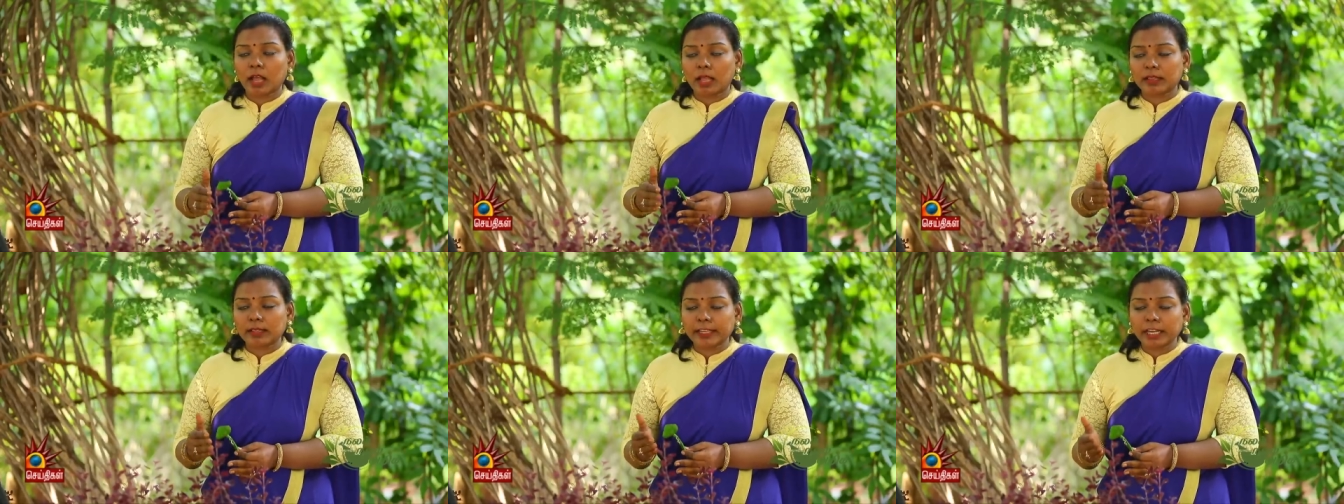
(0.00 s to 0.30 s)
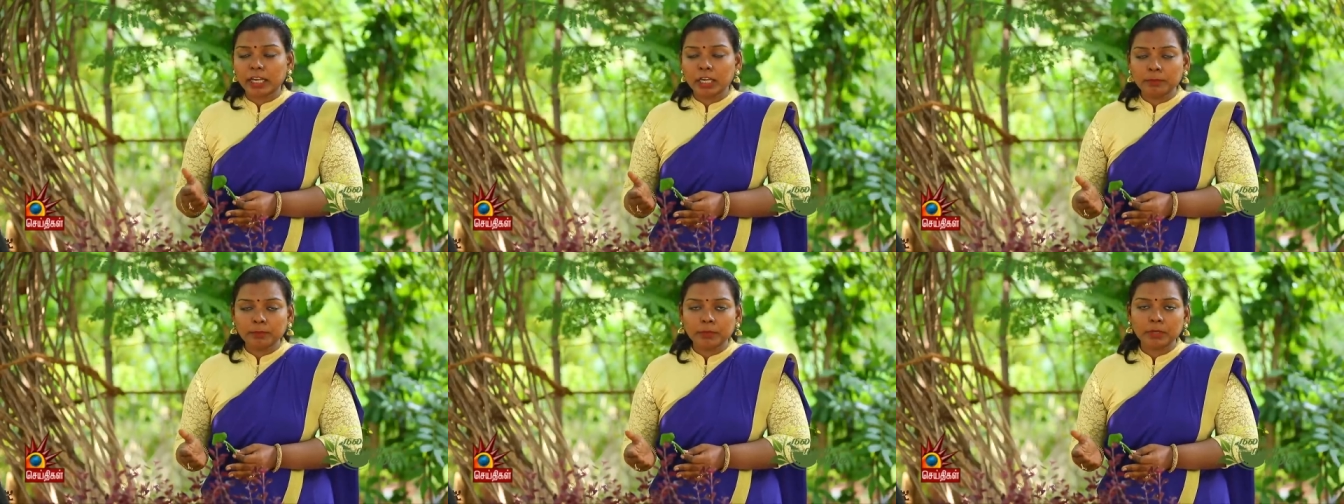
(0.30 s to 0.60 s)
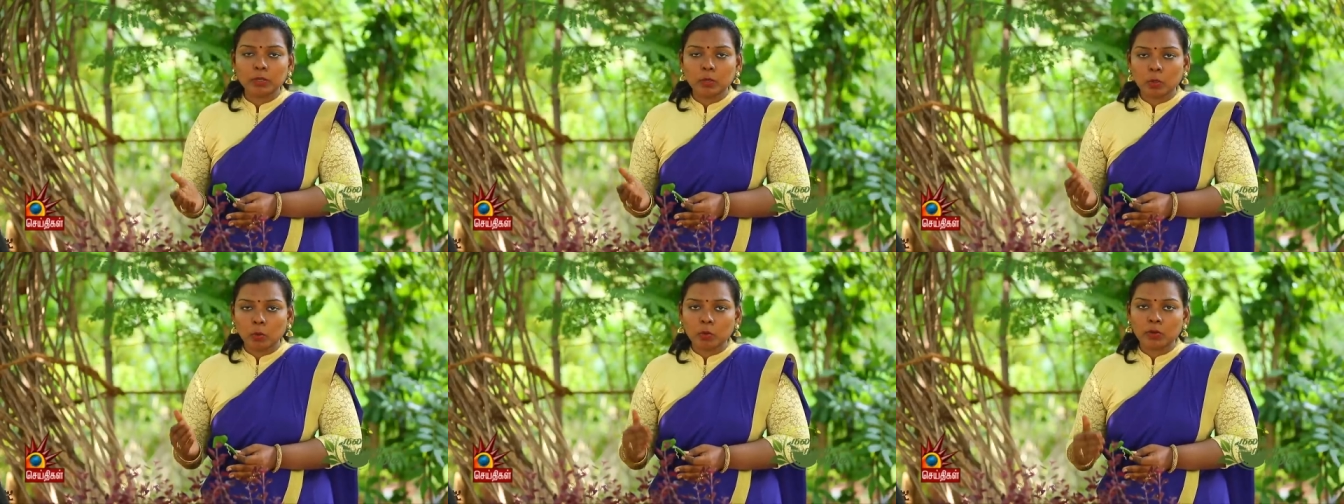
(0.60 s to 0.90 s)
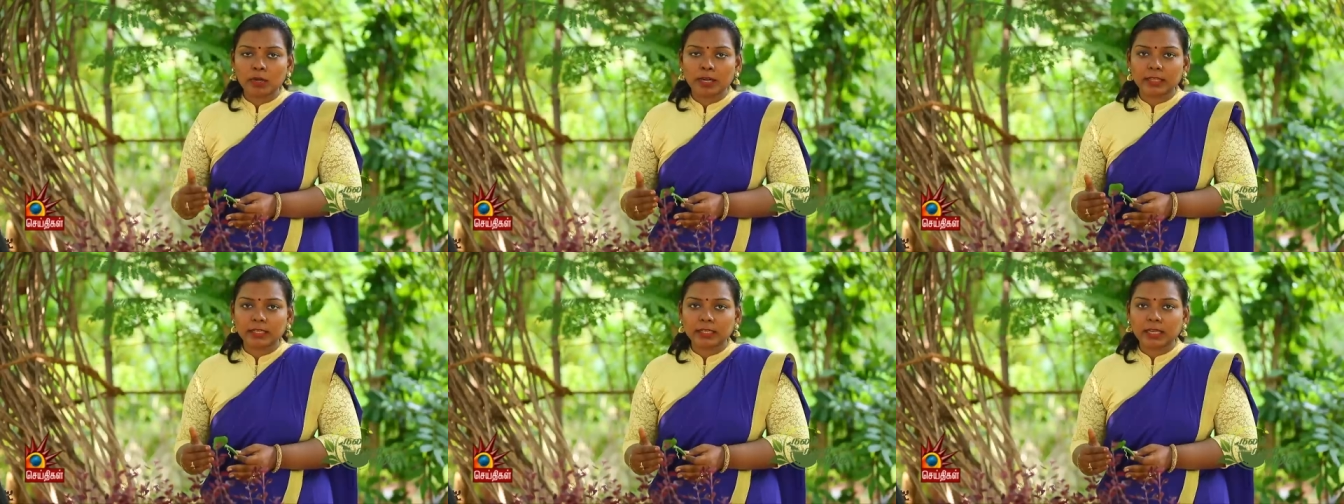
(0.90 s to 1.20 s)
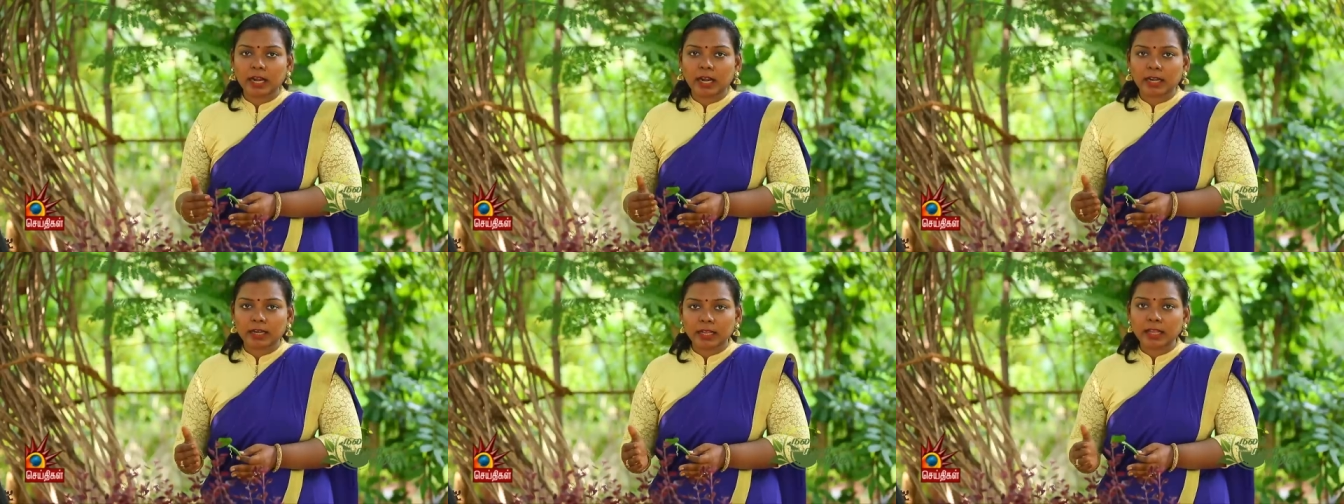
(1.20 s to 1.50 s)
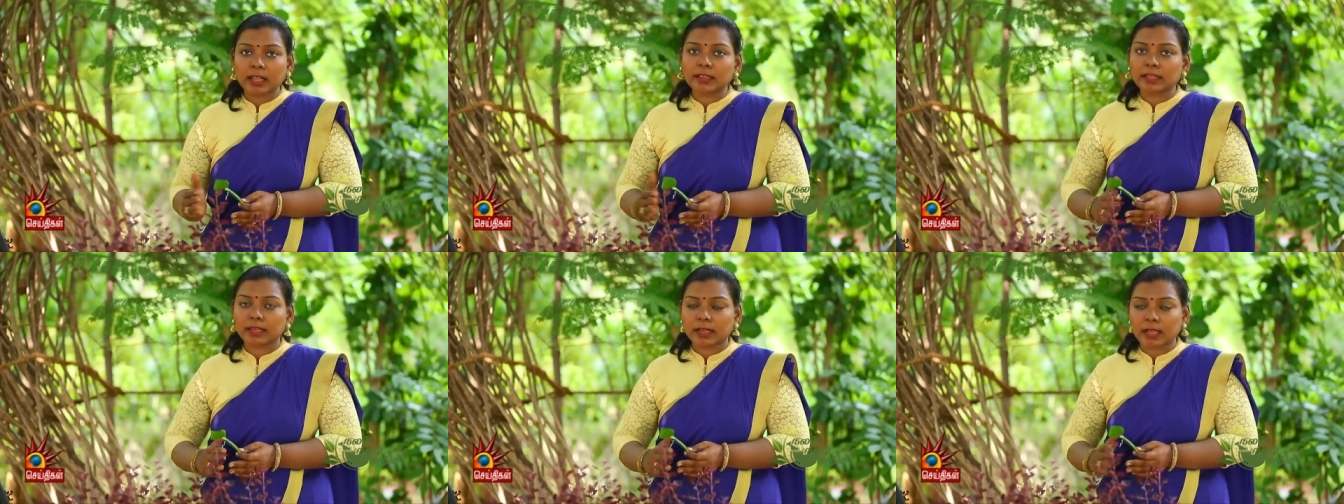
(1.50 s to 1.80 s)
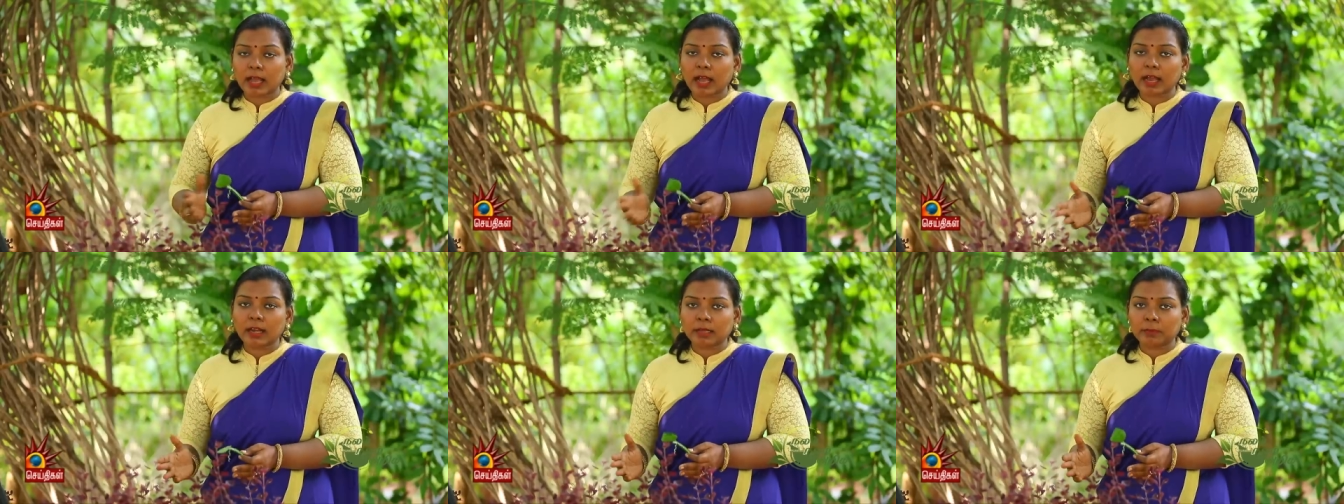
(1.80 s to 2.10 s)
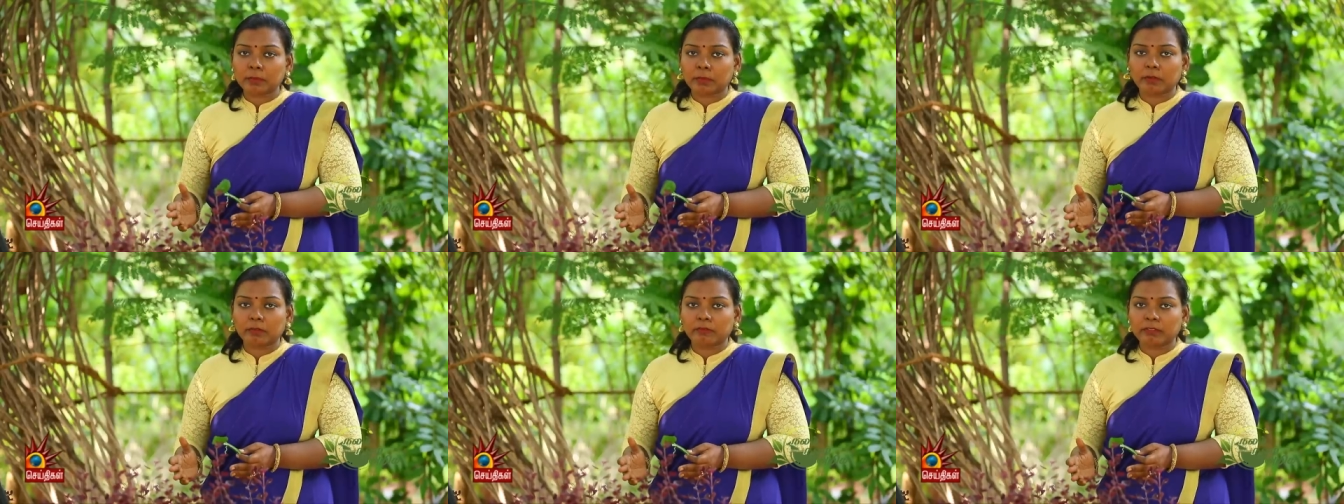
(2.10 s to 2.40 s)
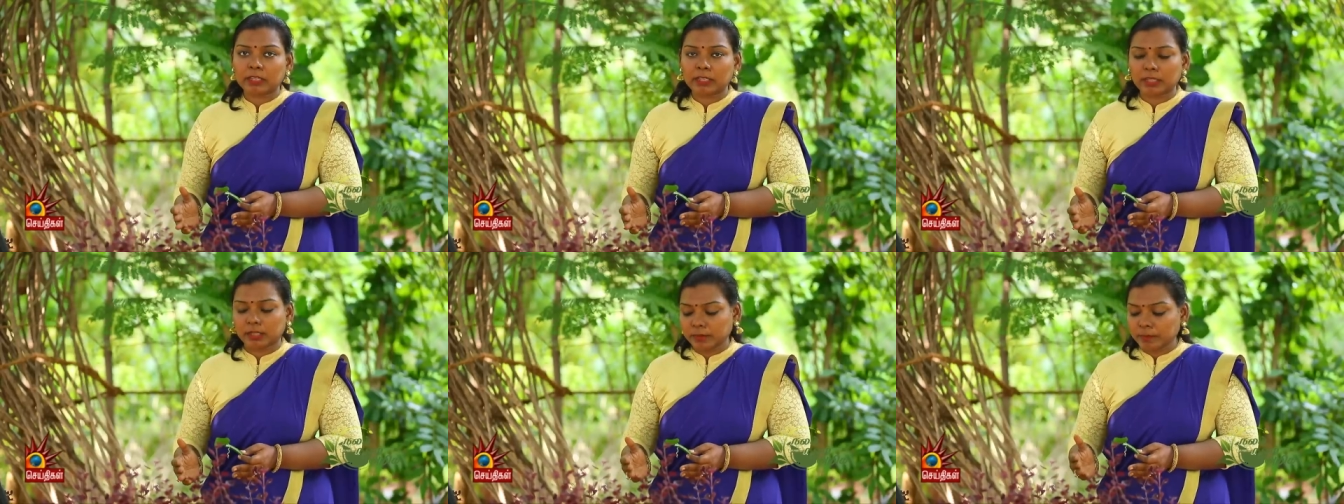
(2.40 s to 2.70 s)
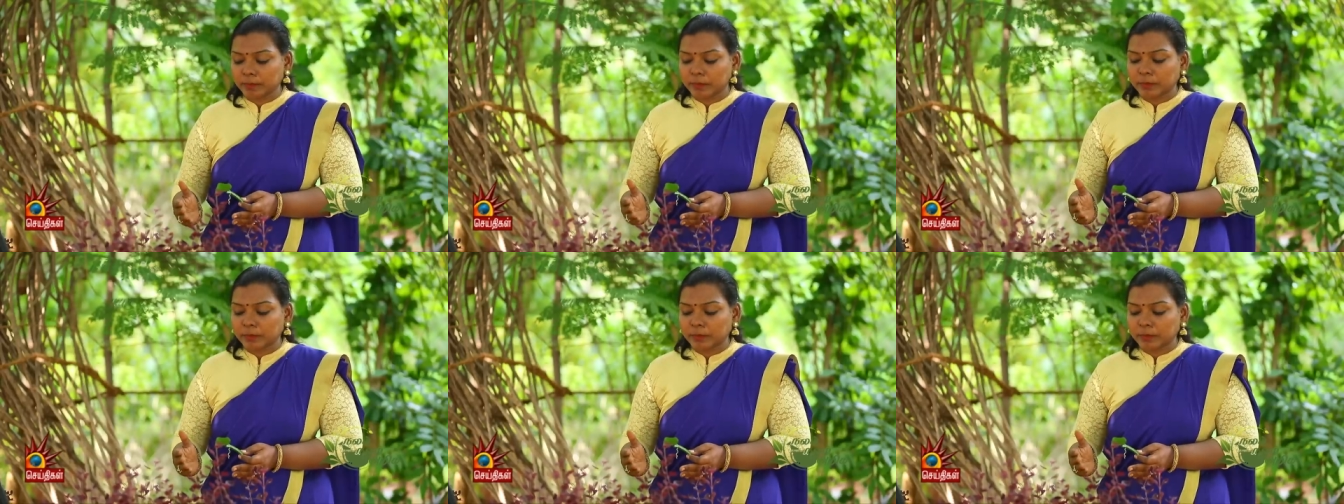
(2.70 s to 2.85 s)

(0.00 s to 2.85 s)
அந்த எலும்பு கூடுறதுக்கான அந்த காலம் வந்து